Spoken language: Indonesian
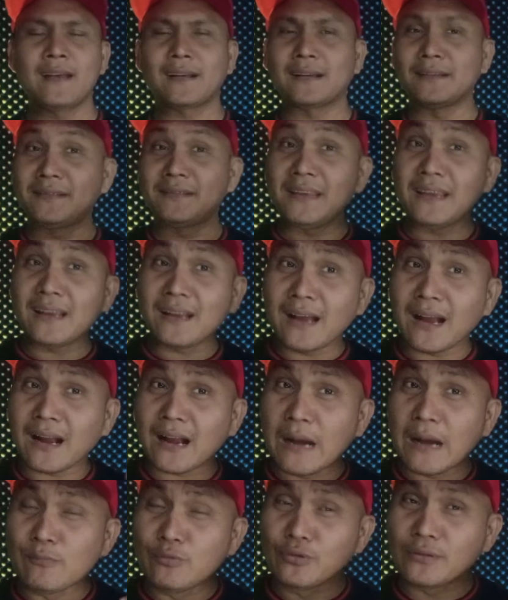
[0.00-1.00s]
ketika
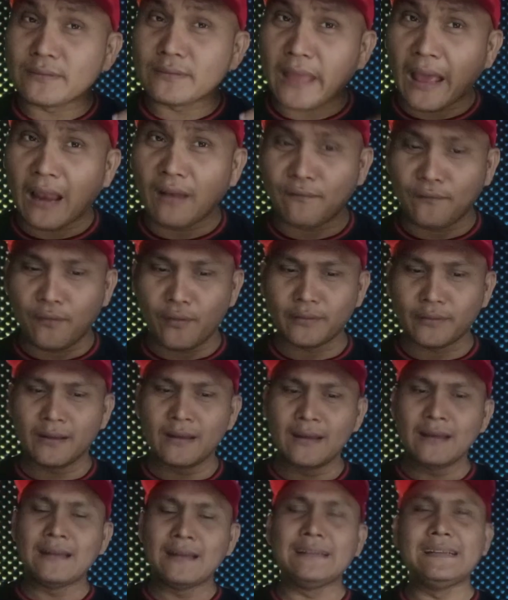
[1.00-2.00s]
kamu telepon,
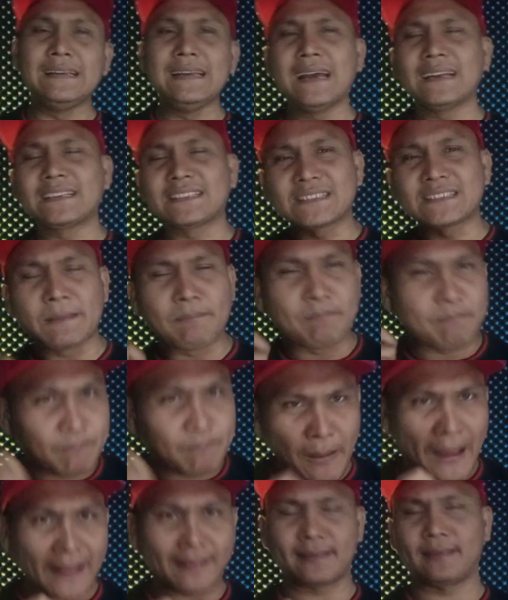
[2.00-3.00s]
dia
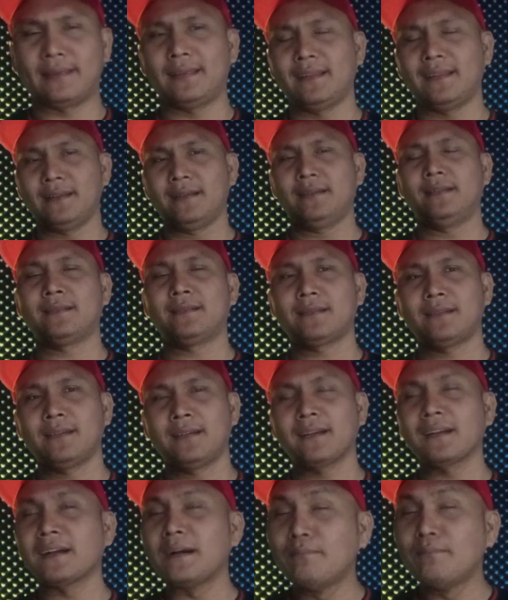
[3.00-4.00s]
cepat
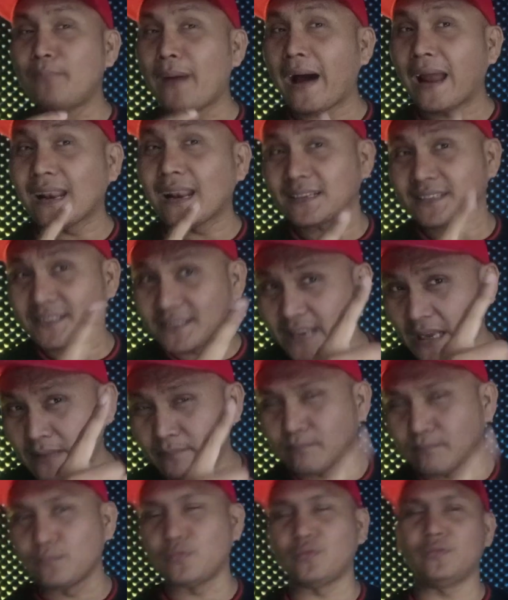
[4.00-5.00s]
ngebalas
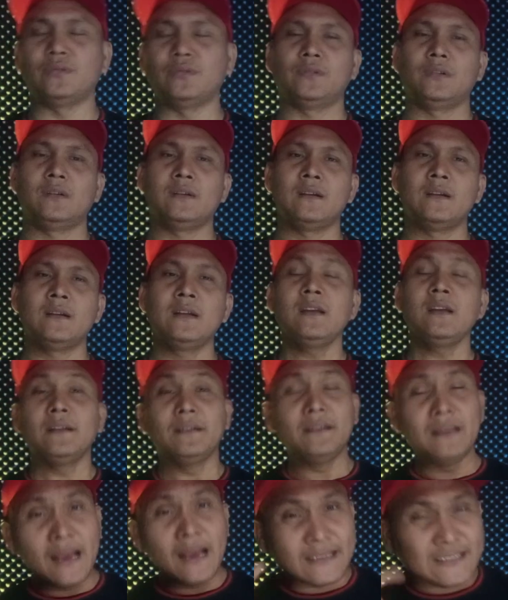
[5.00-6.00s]
chatmu.
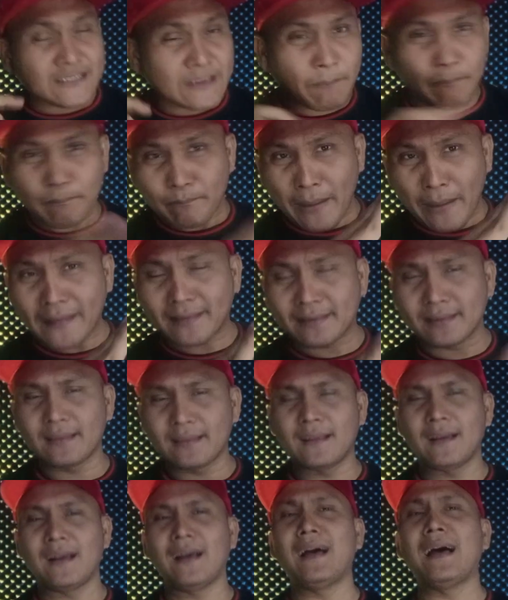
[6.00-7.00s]
Dia cepat
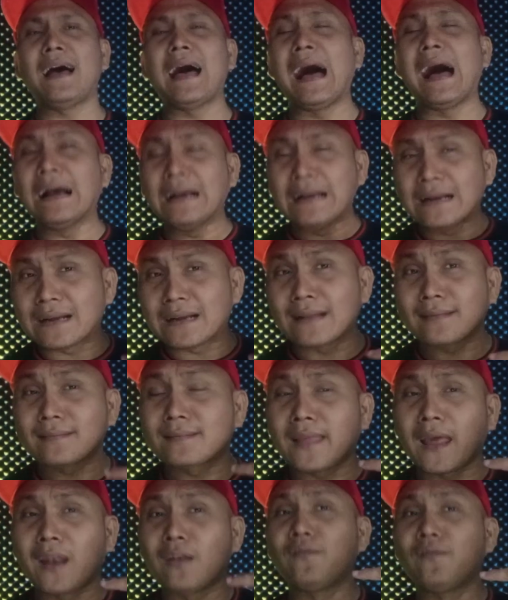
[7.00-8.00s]
angkat
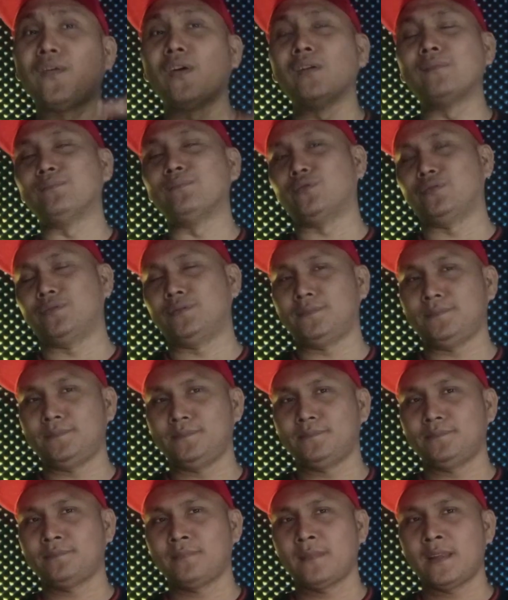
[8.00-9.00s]
teleponmu.
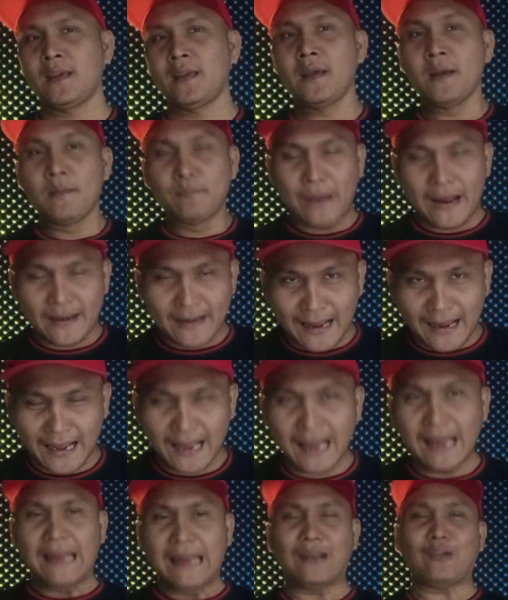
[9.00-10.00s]

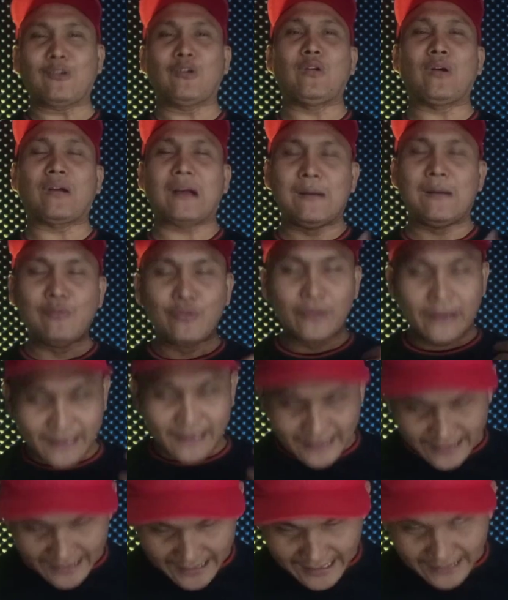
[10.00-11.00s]
Padahal kalau kamu
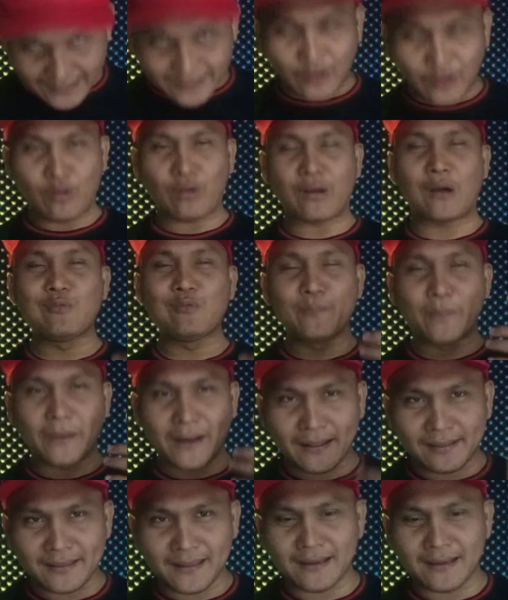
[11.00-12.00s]
lihat, kalau kamu
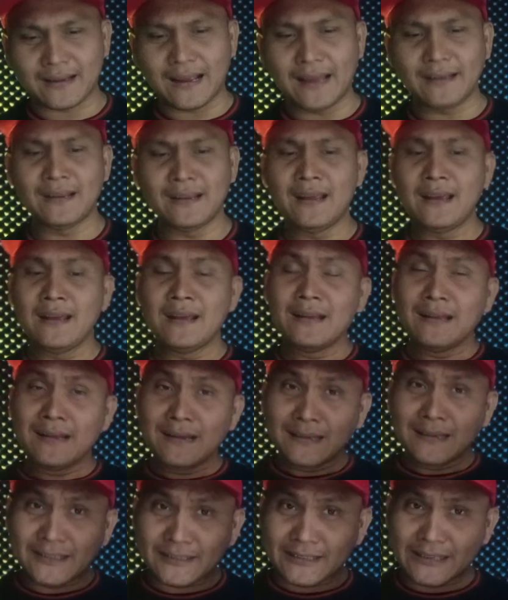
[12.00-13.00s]
perhatikan,
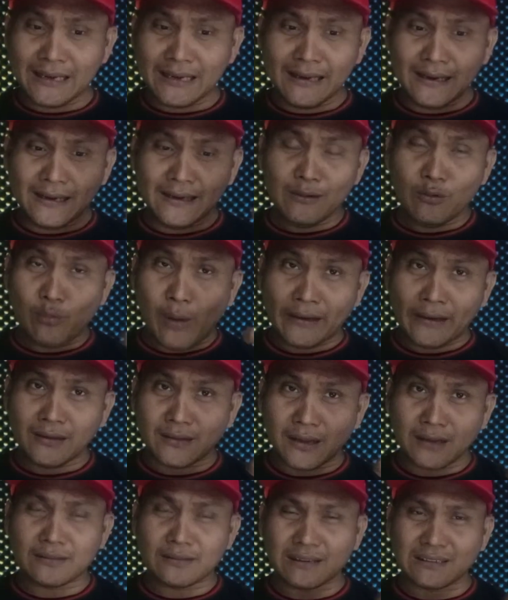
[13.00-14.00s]
si
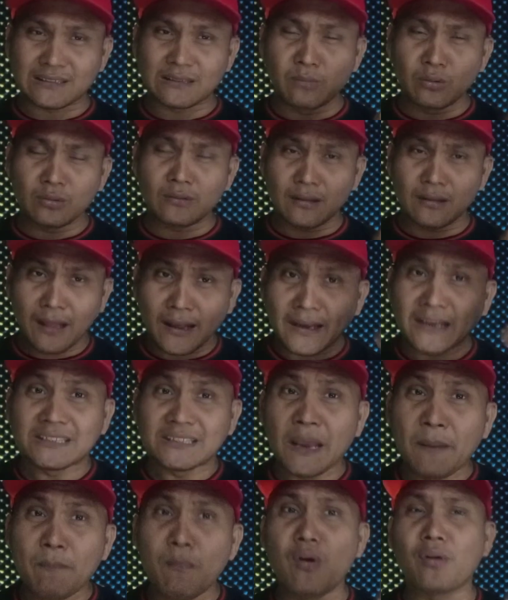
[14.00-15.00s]
wanita tersebut lagi
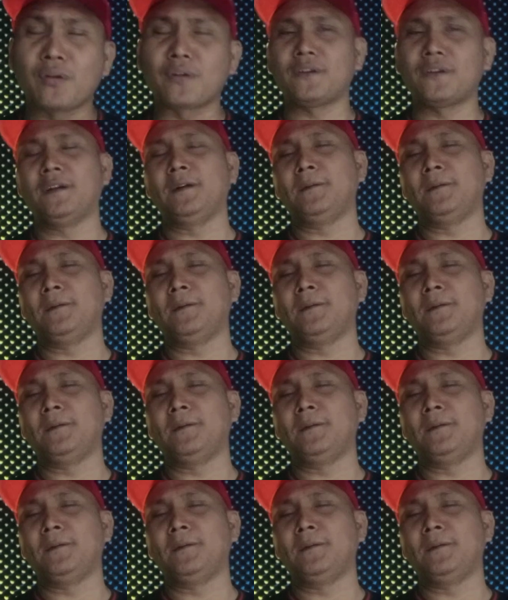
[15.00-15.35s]
sibuk.